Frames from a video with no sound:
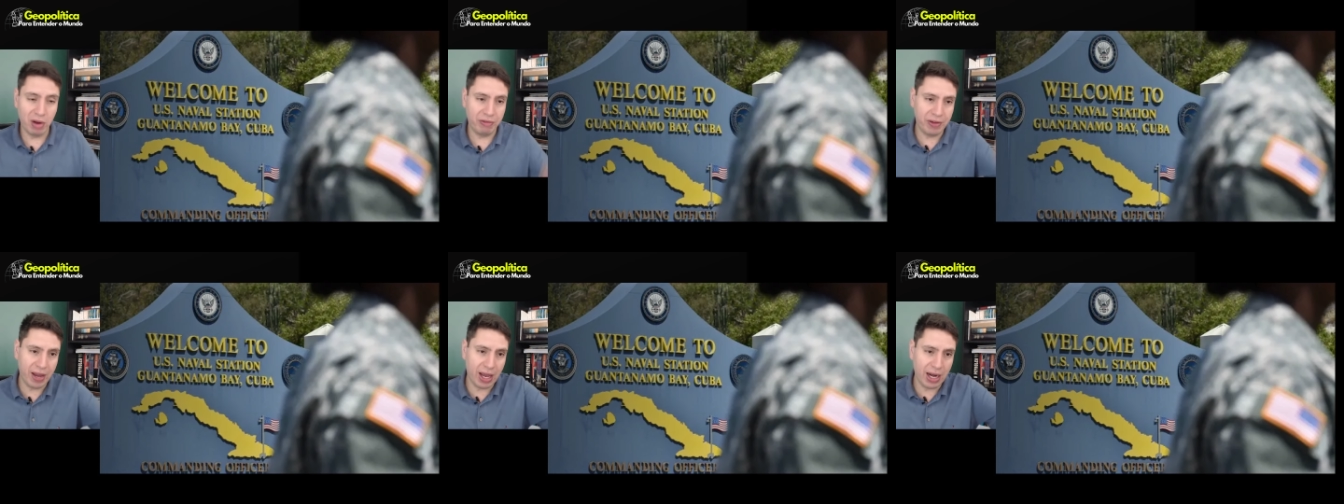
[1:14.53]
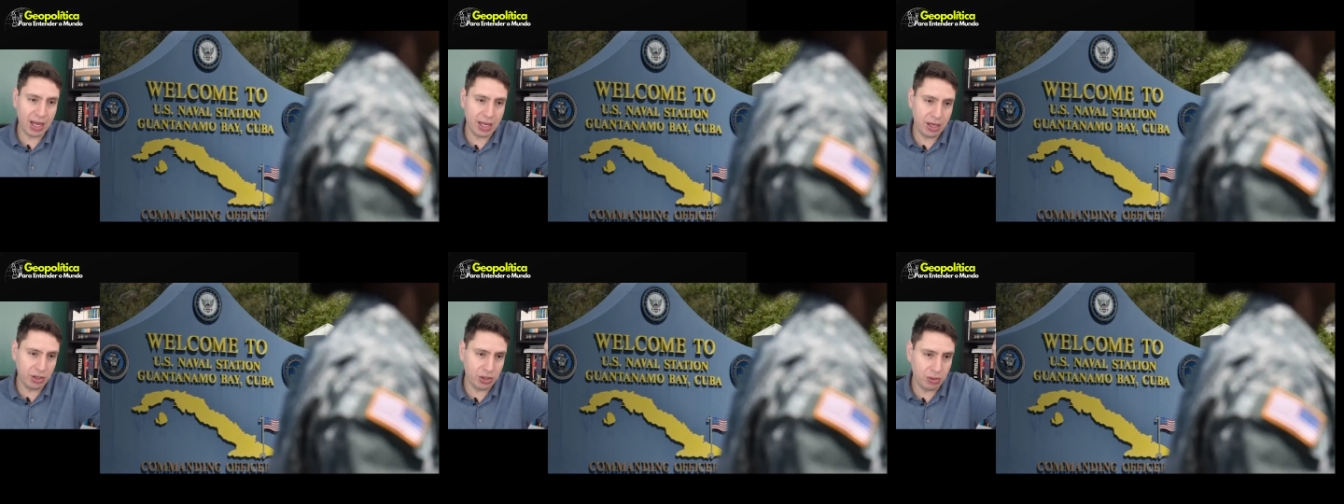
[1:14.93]
que fica na
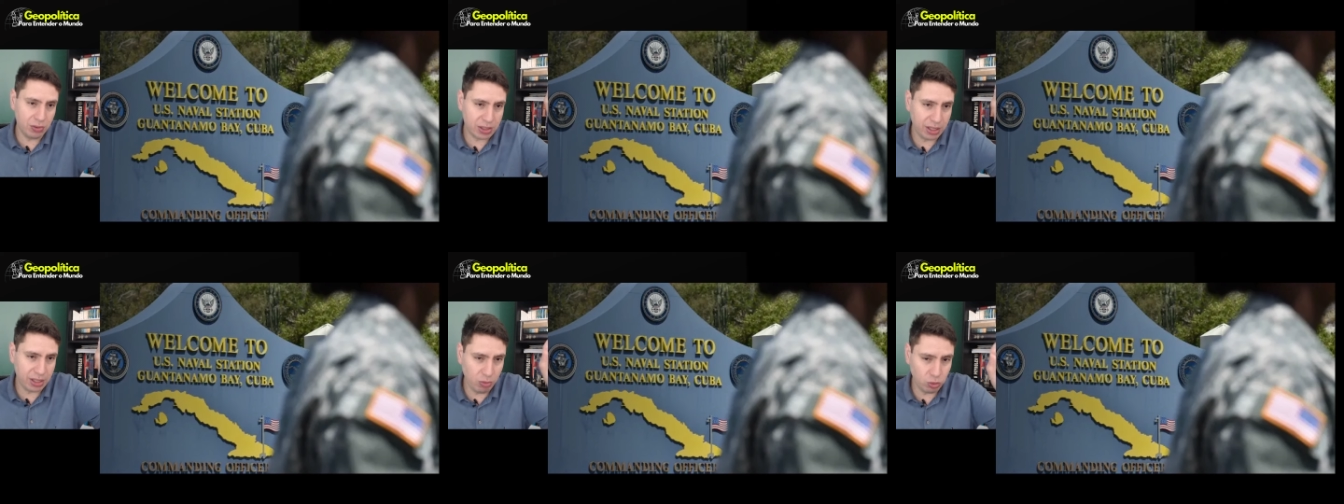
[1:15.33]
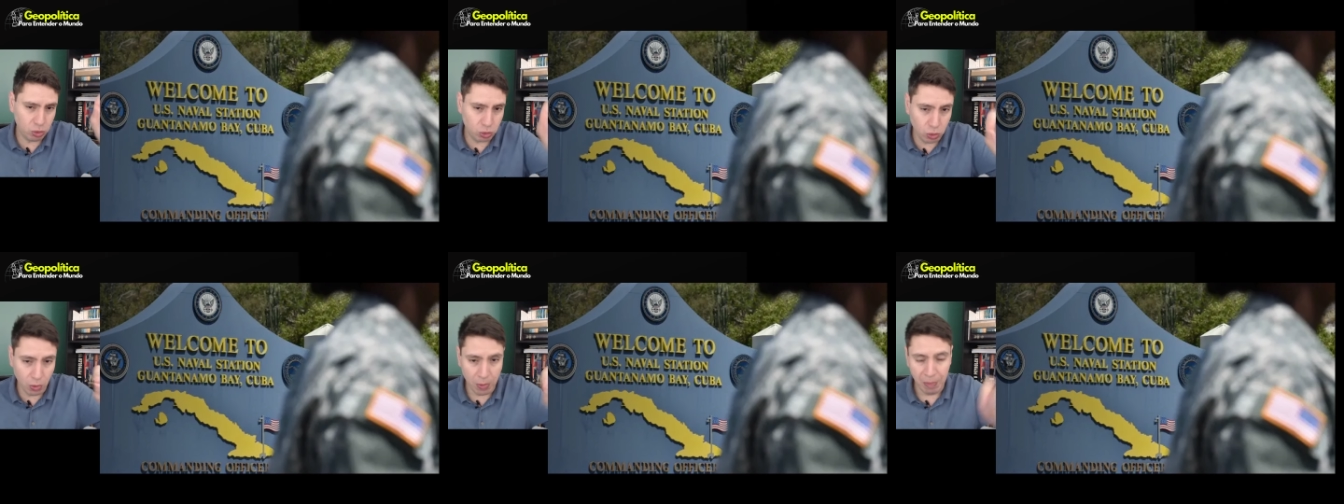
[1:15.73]
região do extremo
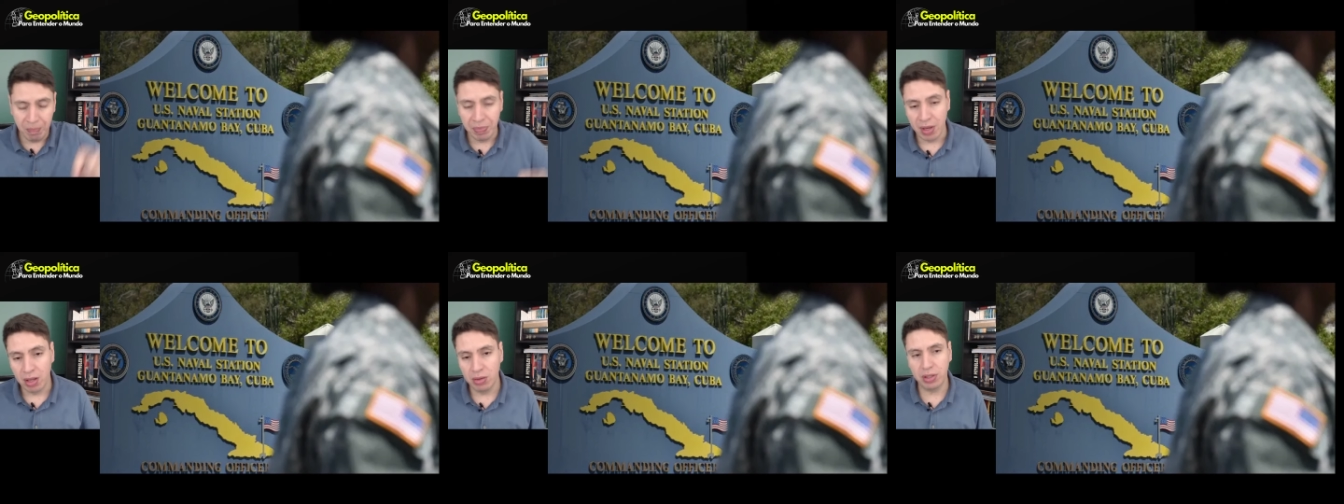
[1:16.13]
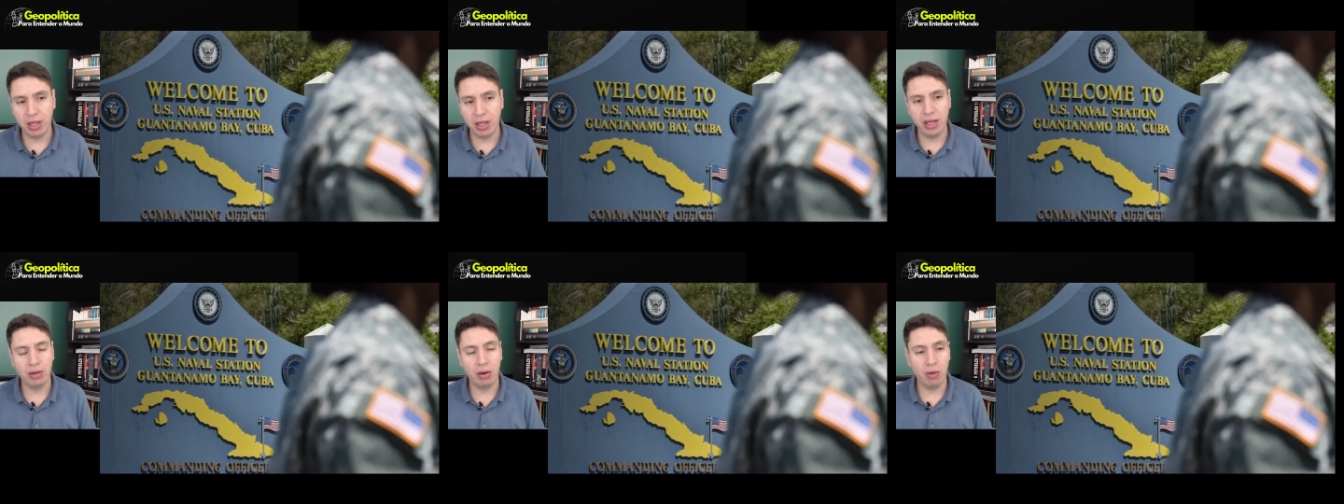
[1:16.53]
sul do
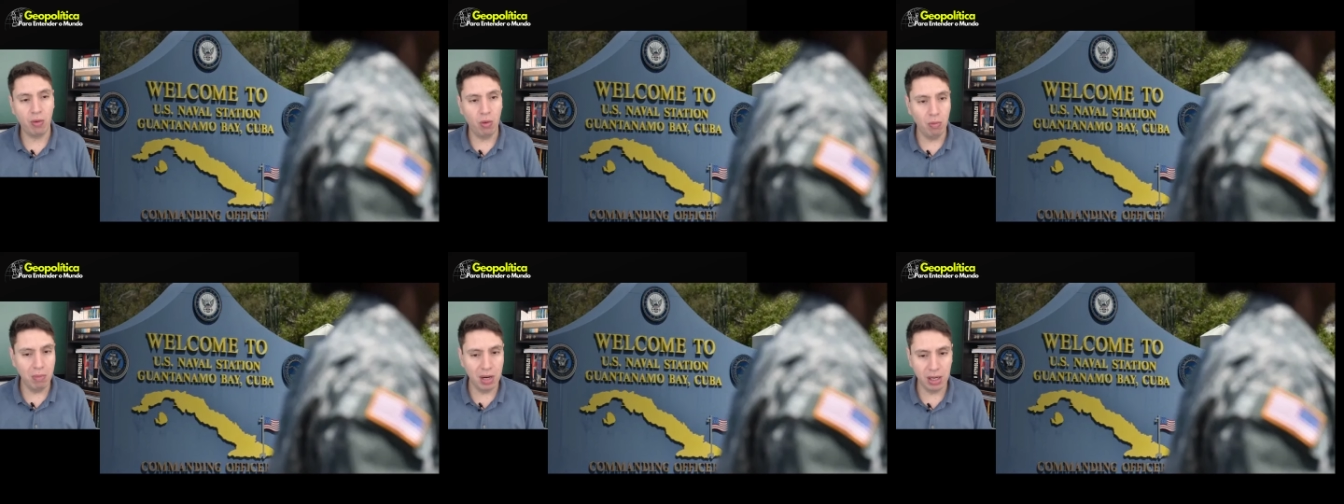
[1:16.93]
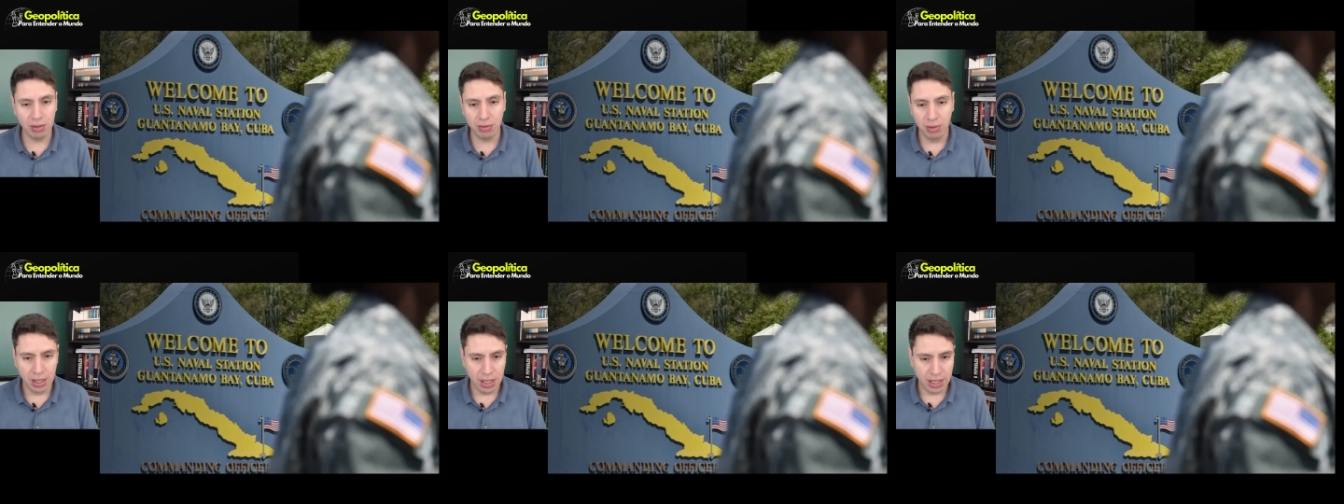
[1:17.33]
território cubano,